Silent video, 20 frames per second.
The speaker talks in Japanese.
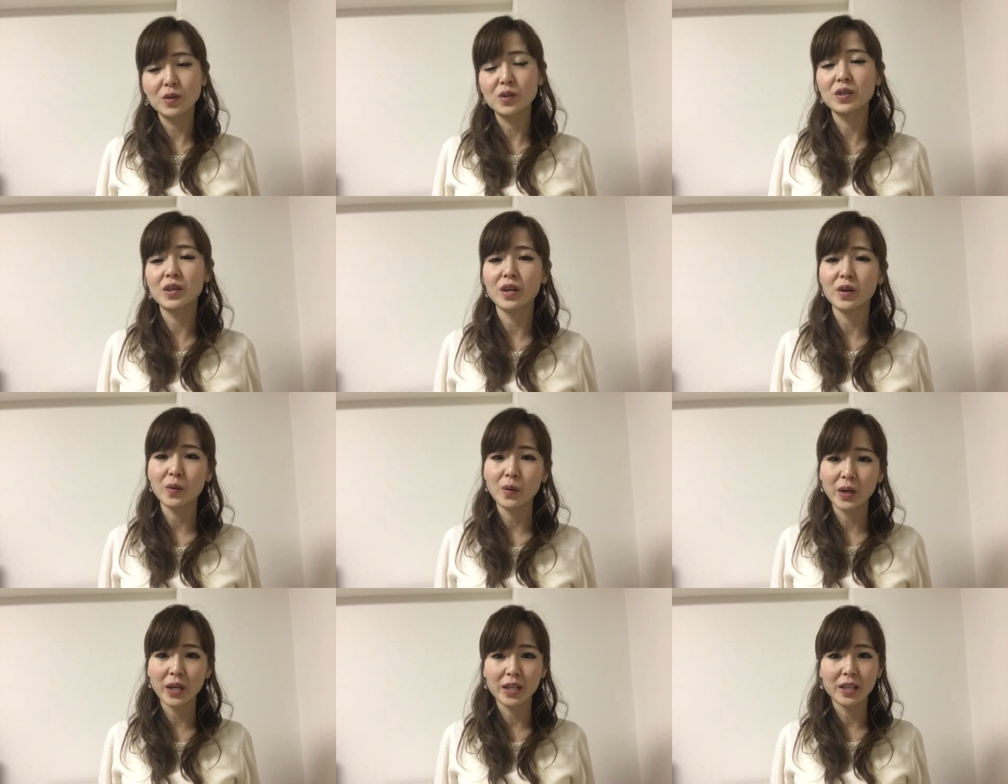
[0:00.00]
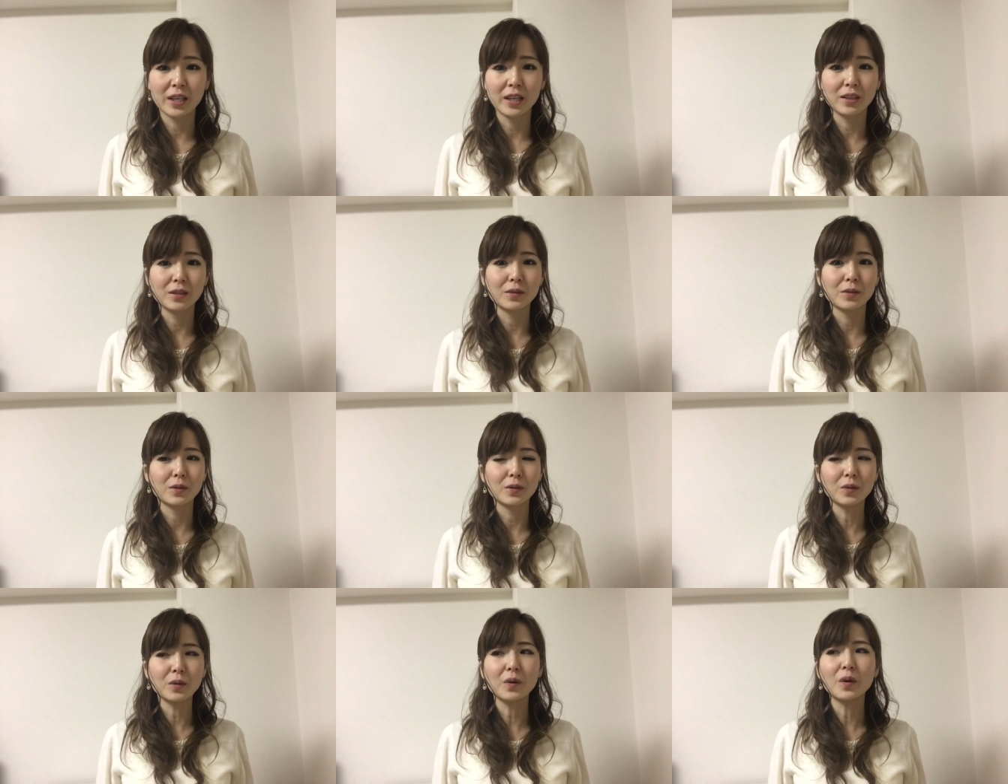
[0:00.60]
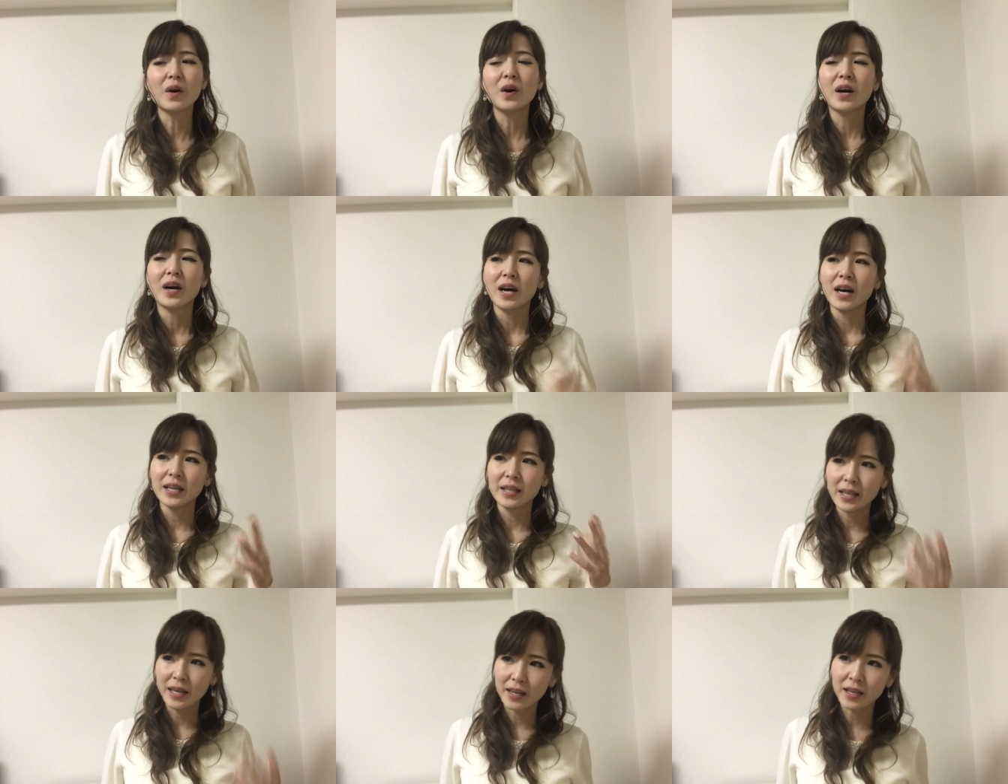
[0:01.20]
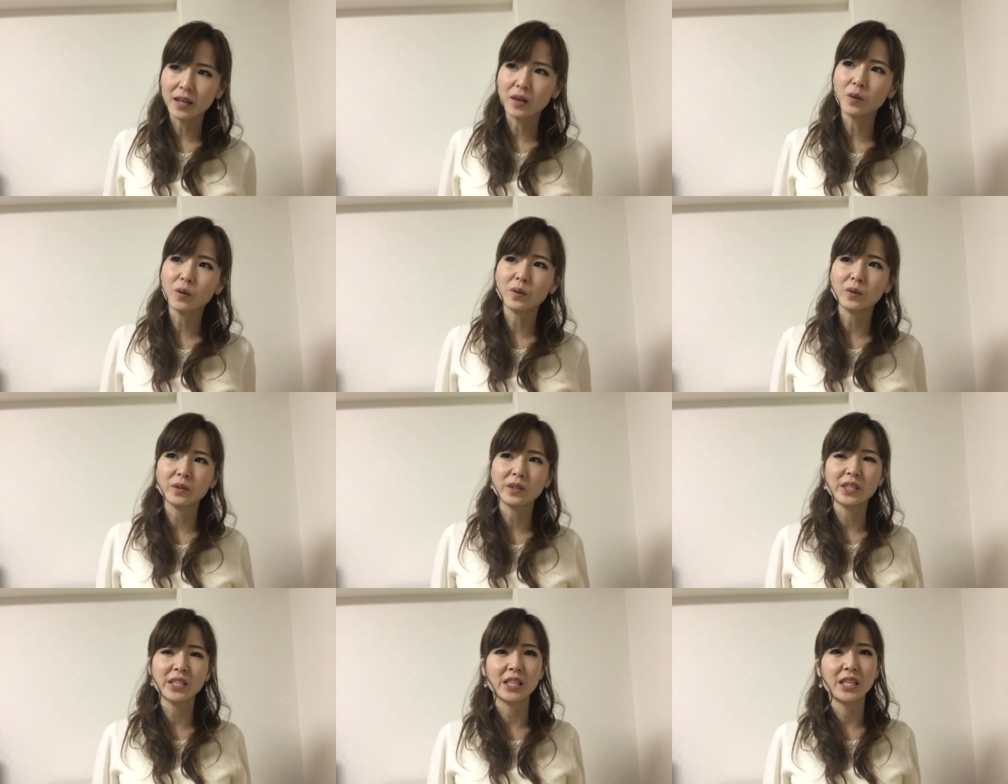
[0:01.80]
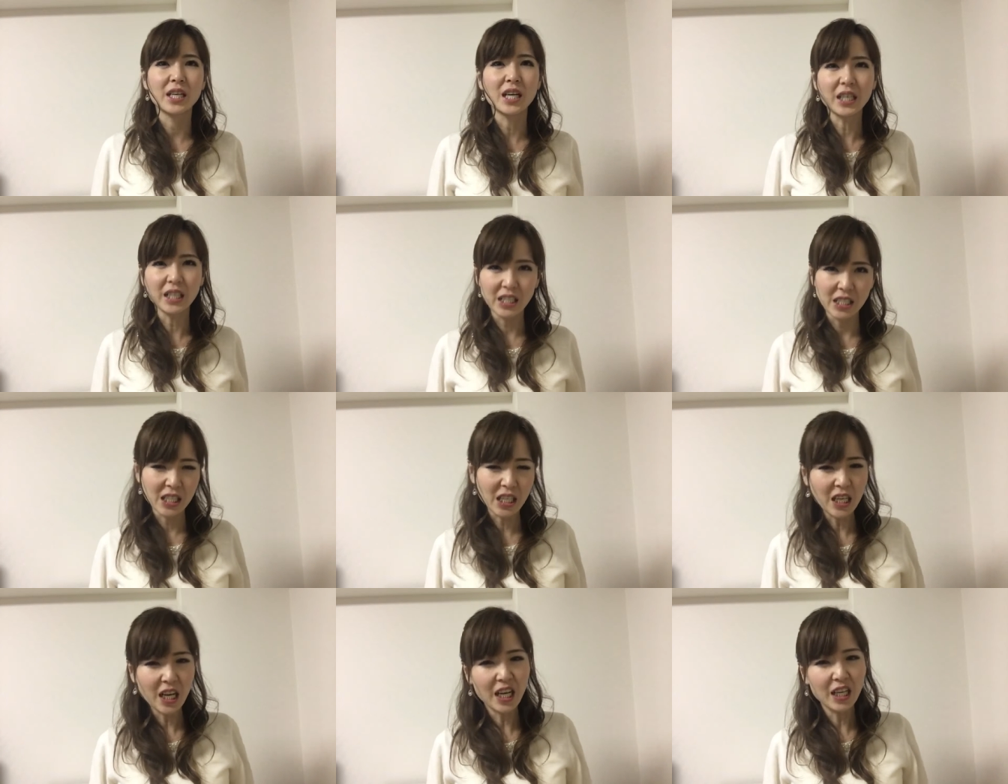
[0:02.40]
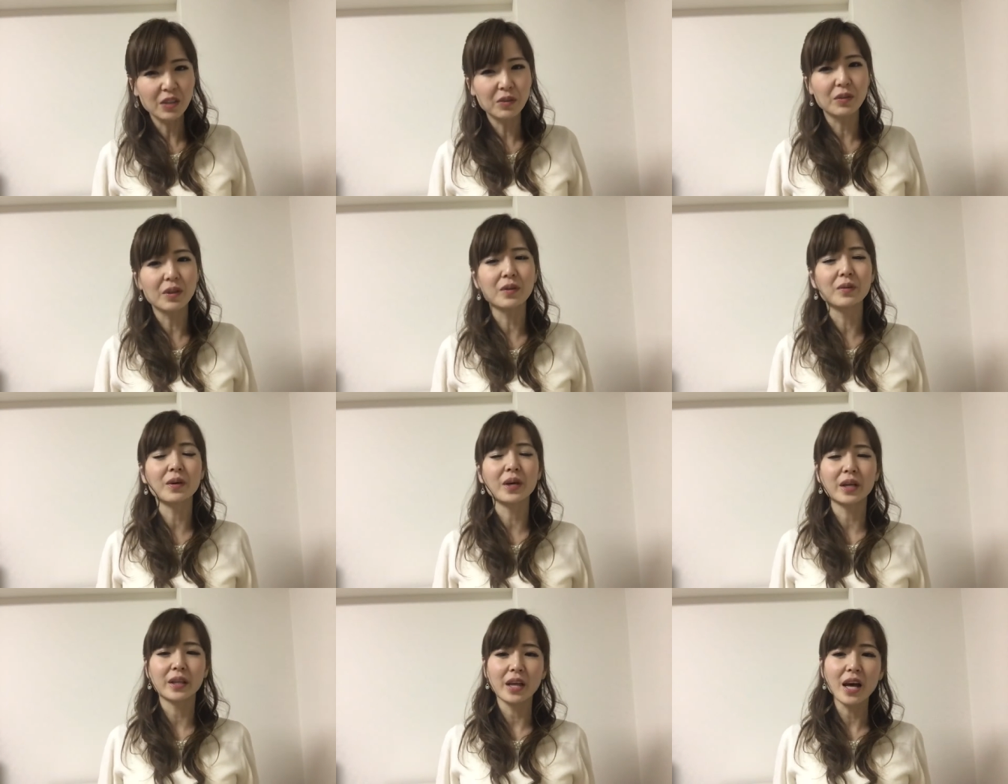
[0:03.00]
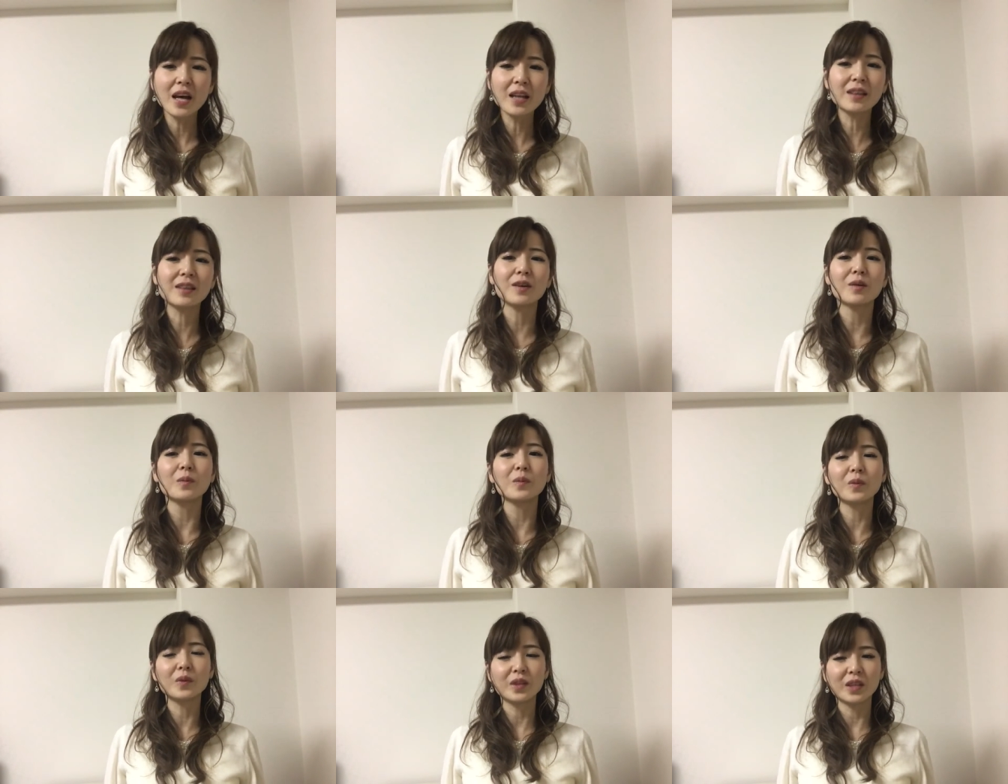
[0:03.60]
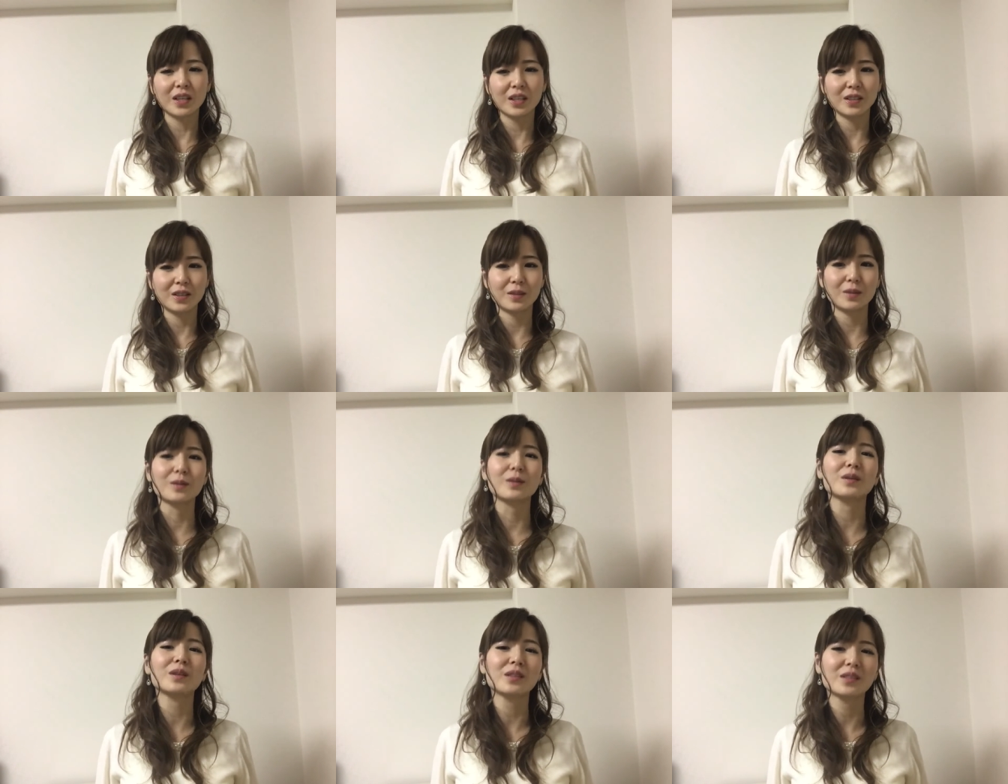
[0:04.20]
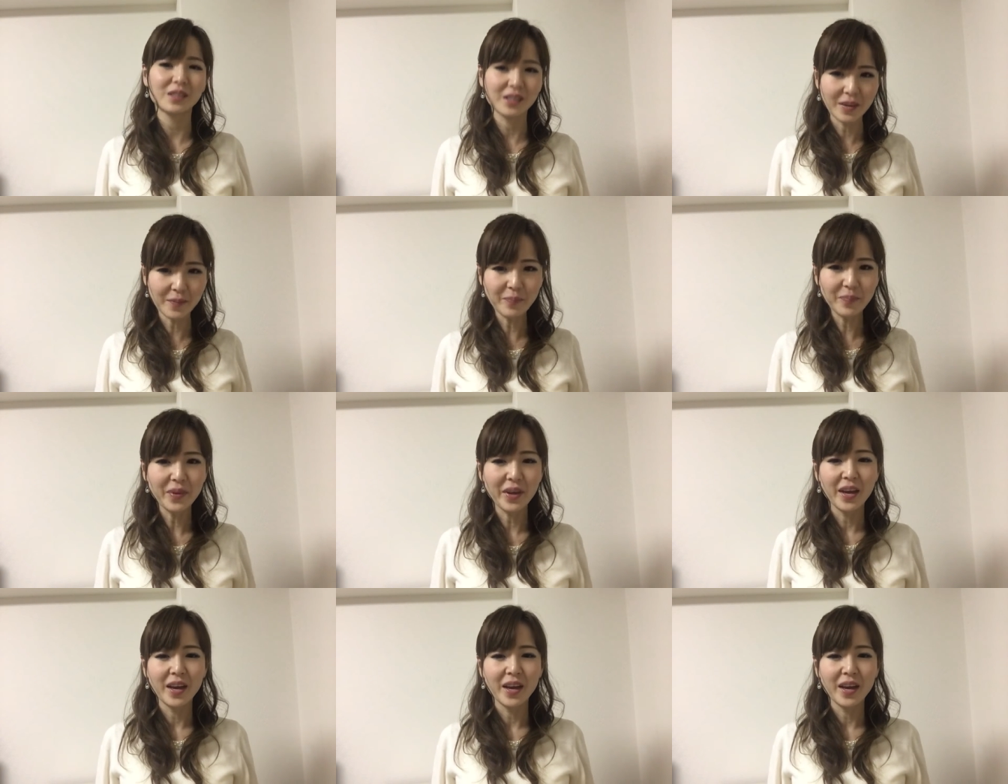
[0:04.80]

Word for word: 靴が汚れたりするとあなんかこうしっかりしてない人なのかなって思ったりするんですね。